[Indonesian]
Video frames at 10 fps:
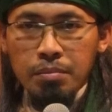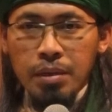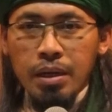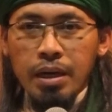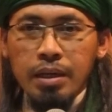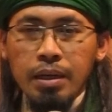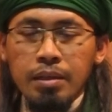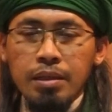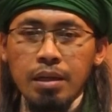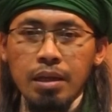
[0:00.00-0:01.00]
Maka
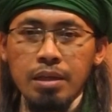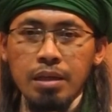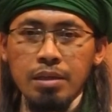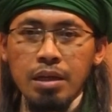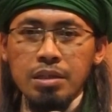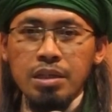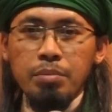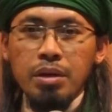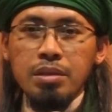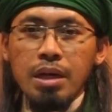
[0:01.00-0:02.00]
akhirnya Raja Najasyi
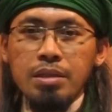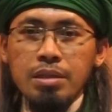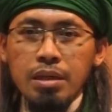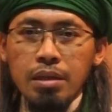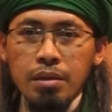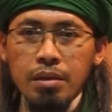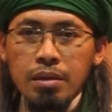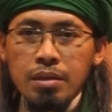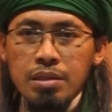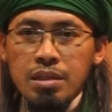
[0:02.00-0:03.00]
berjanji,
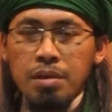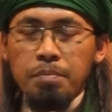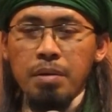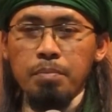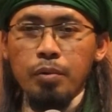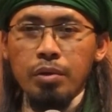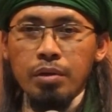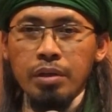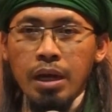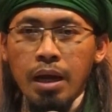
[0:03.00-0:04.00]
siapapun
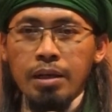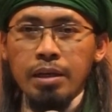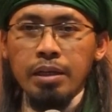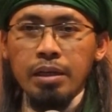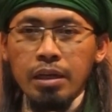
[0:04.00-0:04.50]
yang ada di